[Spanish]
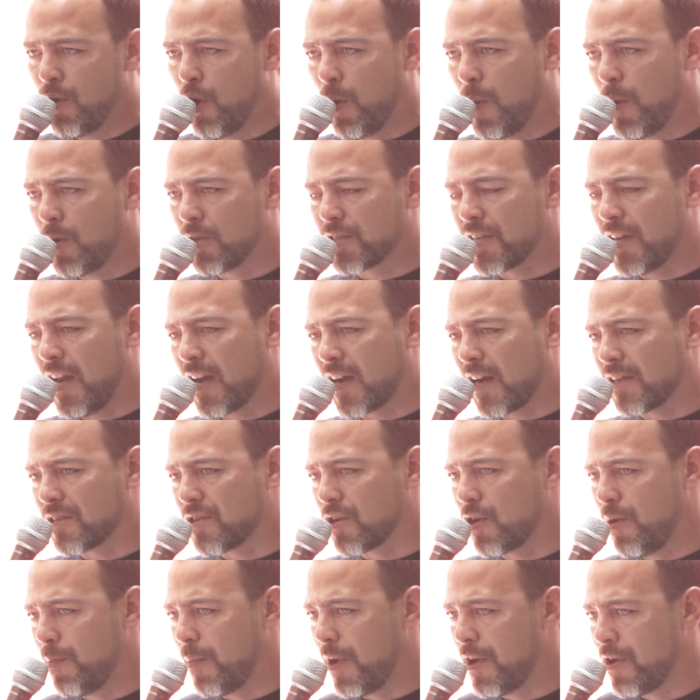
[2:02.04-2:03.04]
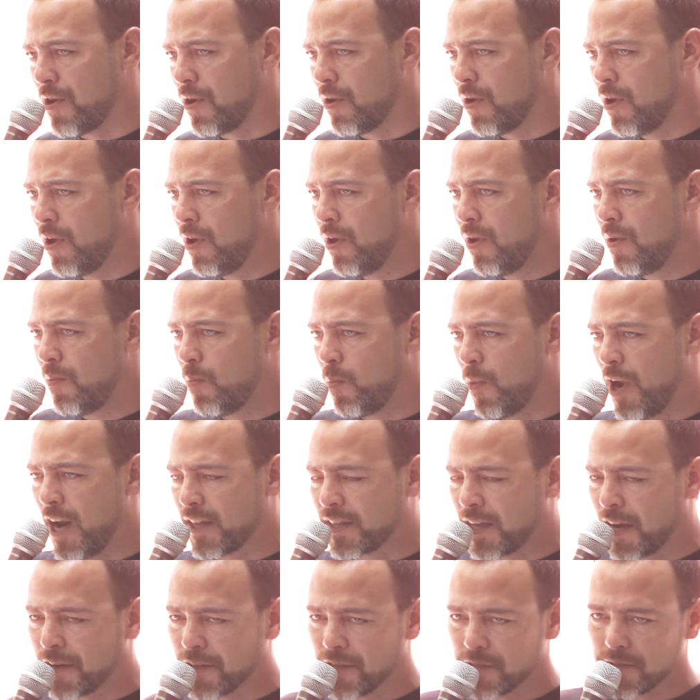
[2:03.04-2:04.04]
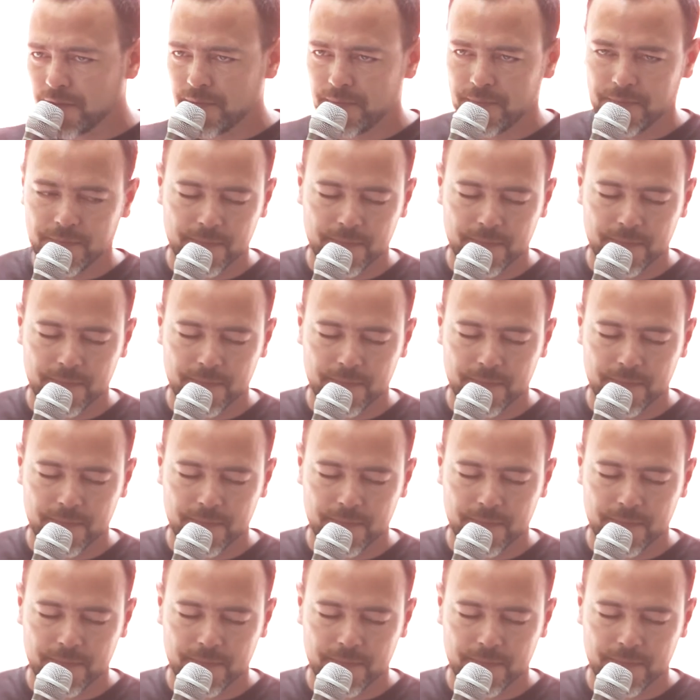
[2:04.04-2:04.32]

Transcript: y nos vemos en la calle, compañero. Buenas tardes.